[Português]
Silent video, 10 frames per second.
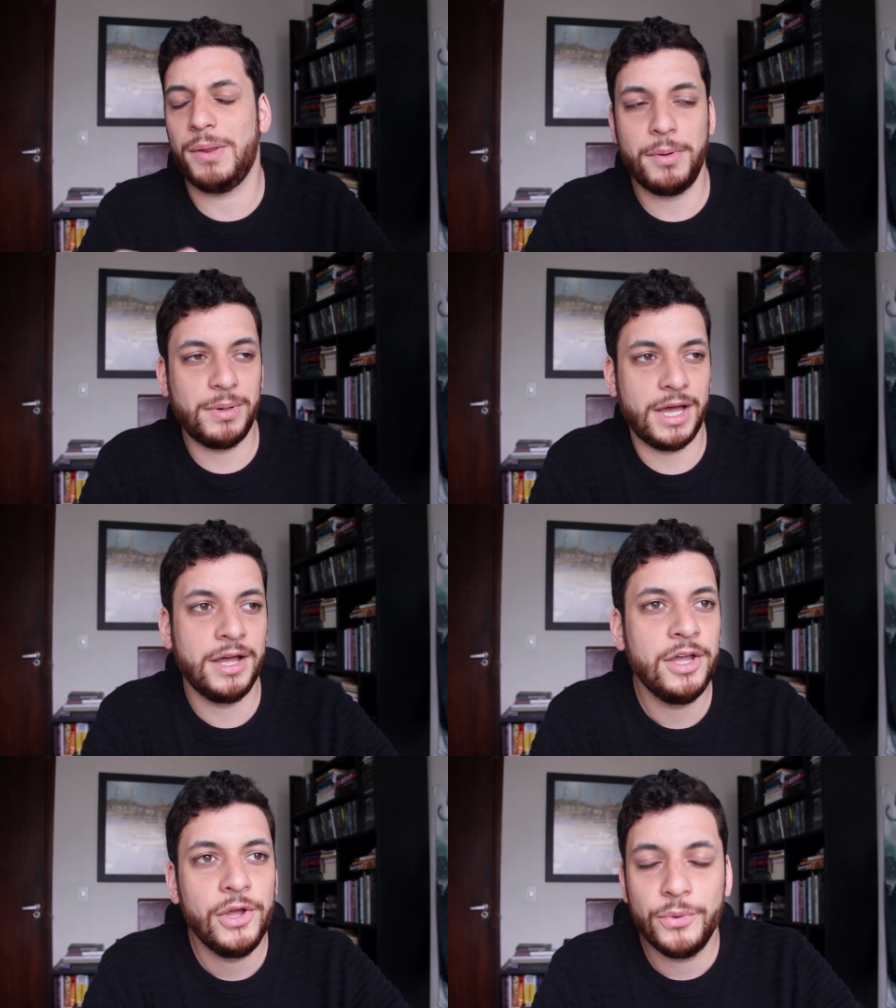blá blá
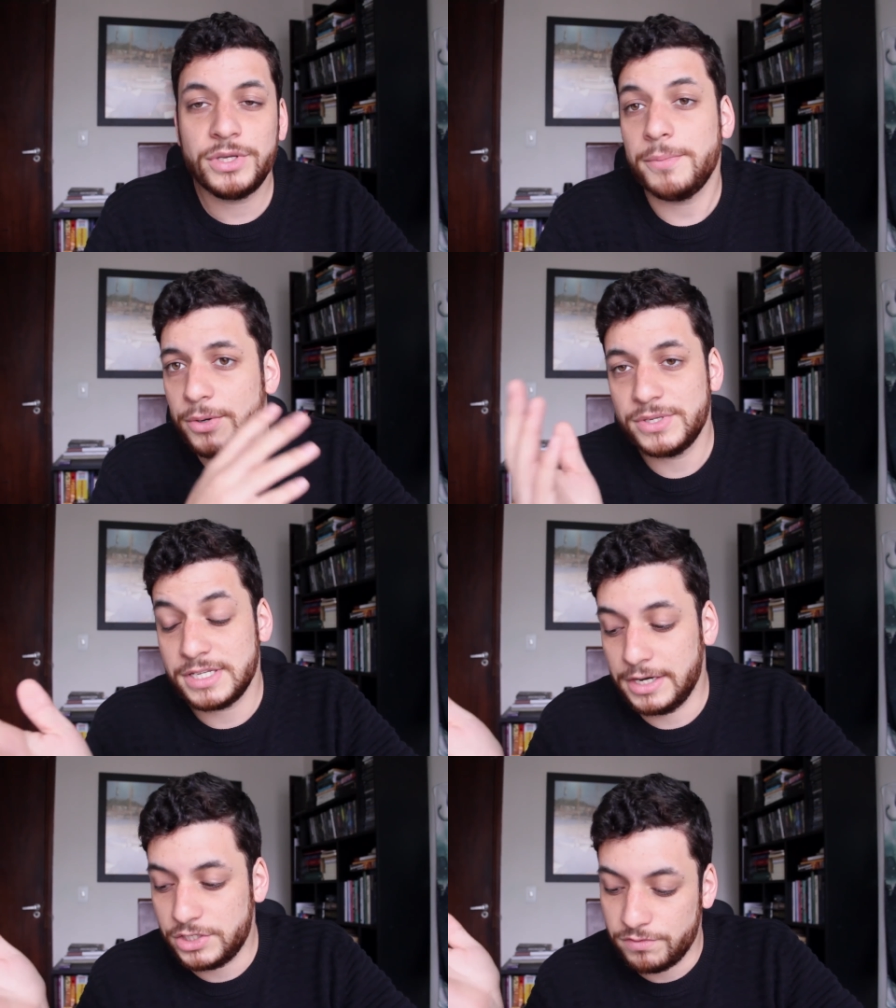blá, o que é uma
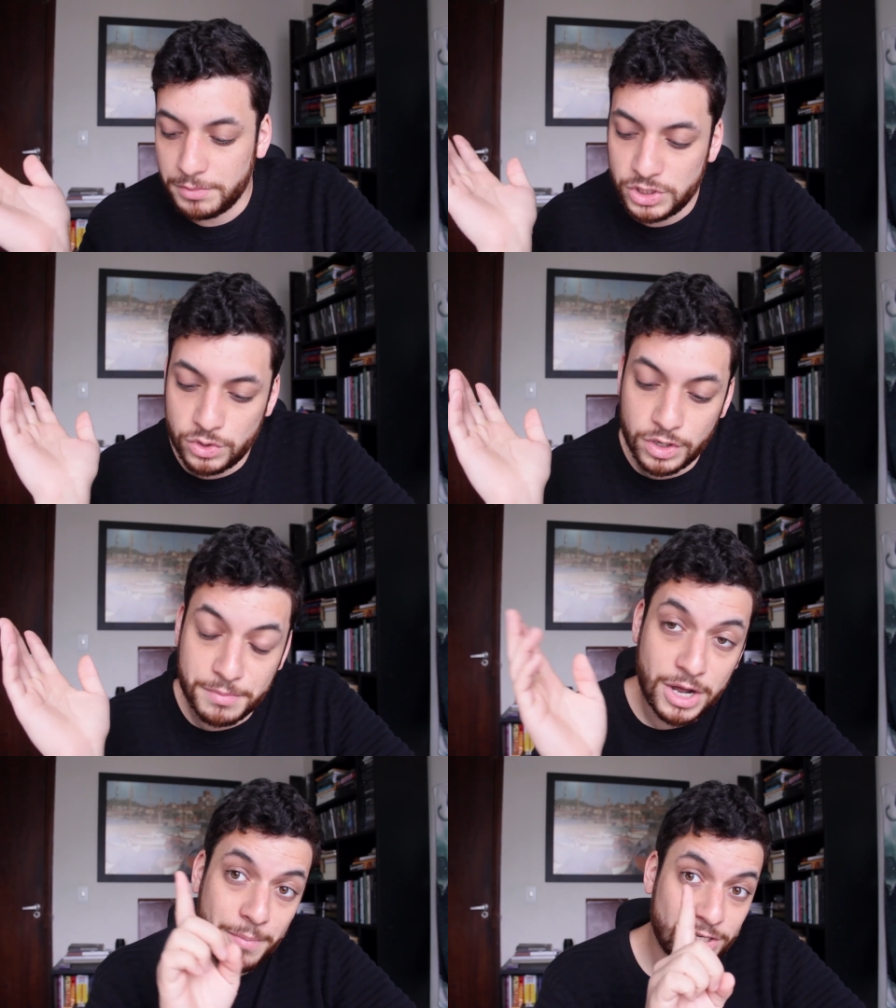coisa relativamente
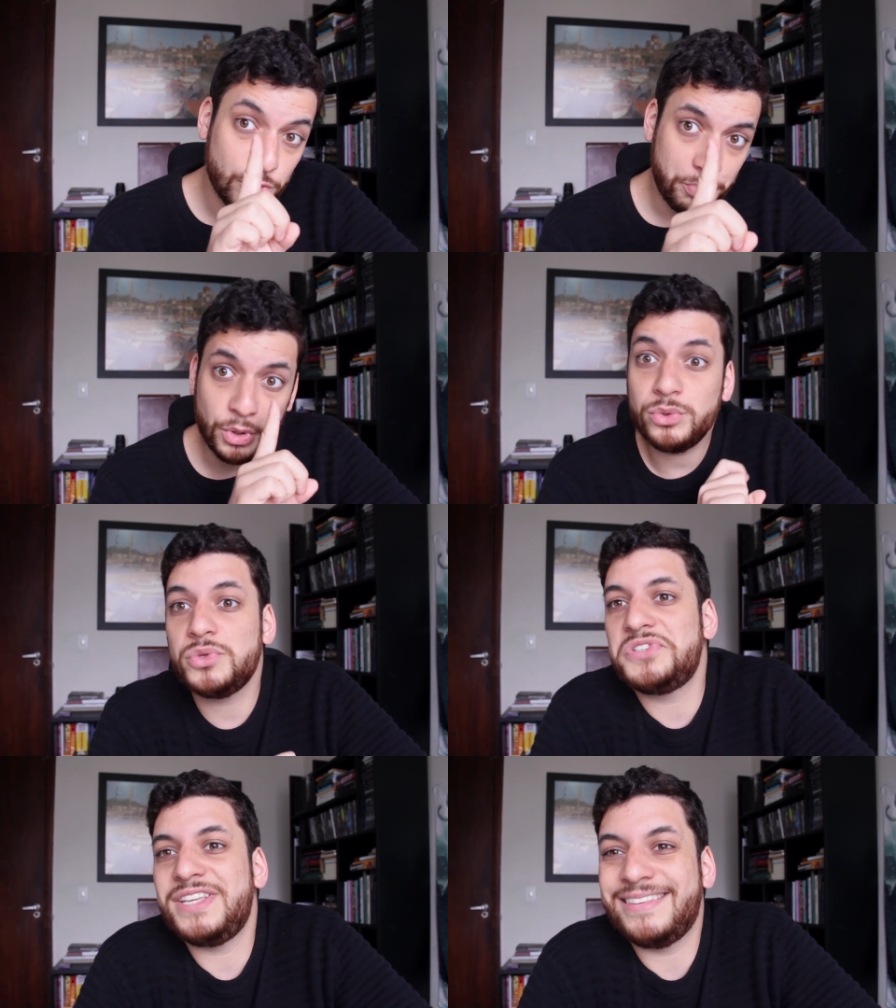normal, mas o
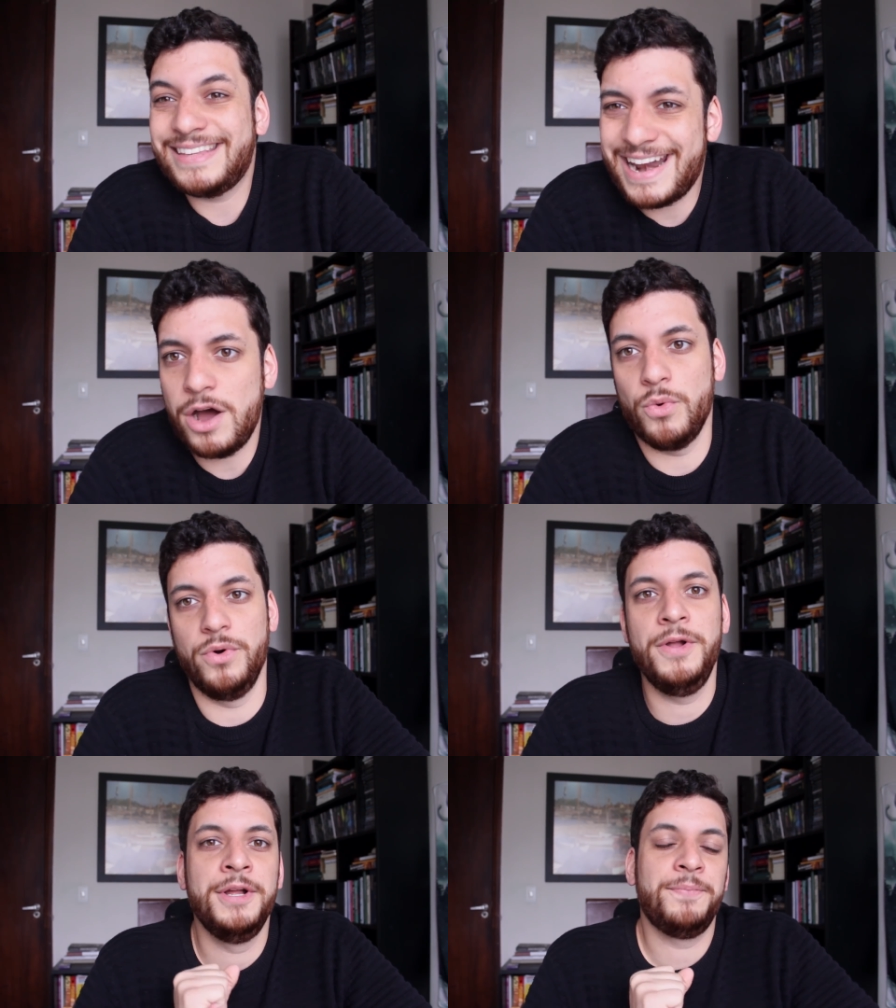ponto
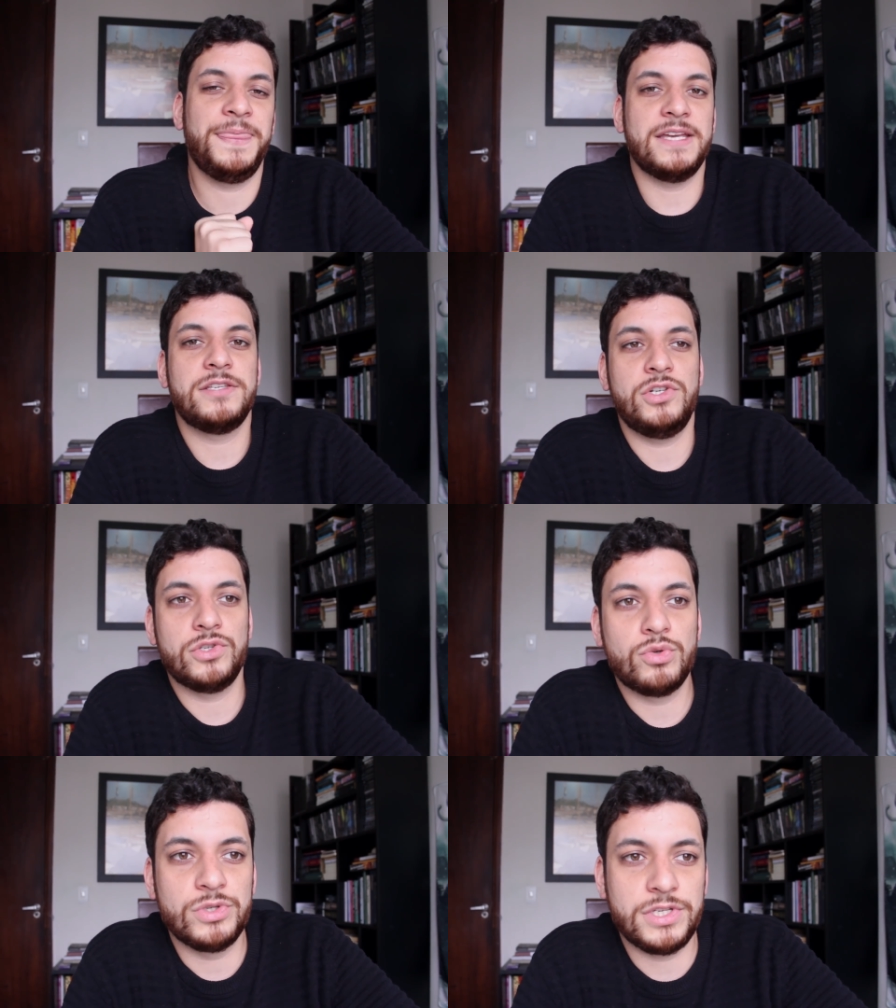central dessa
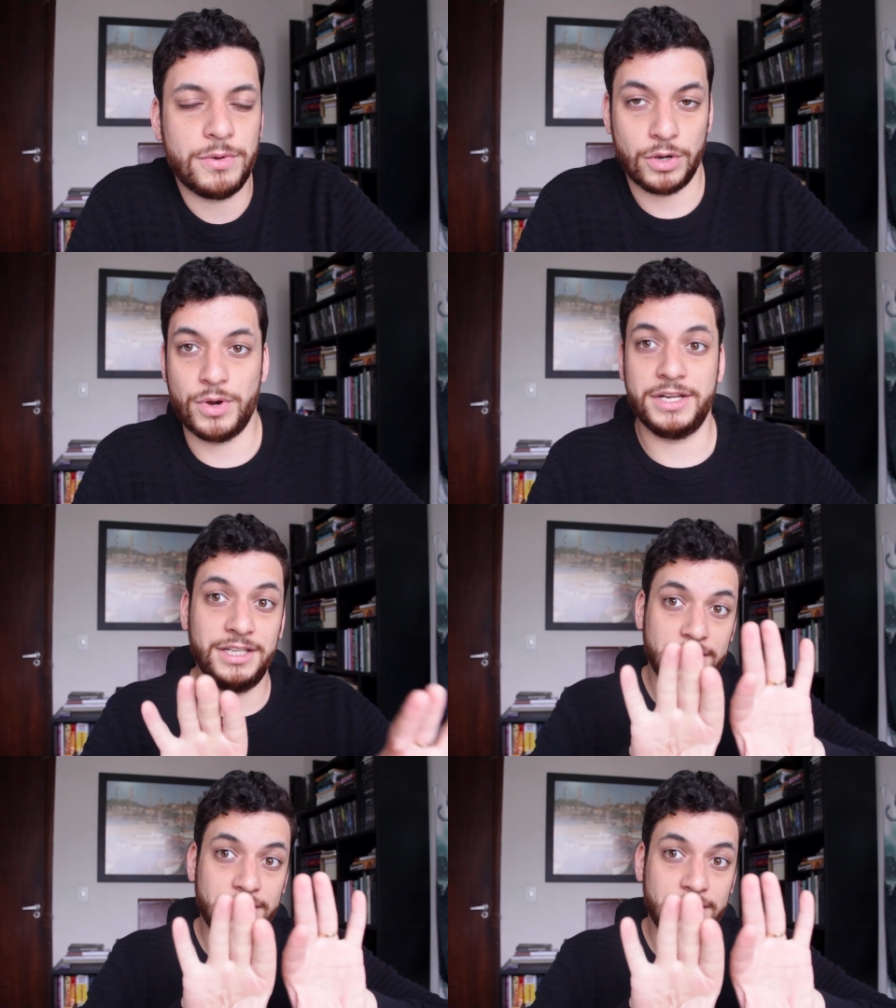discussão agora da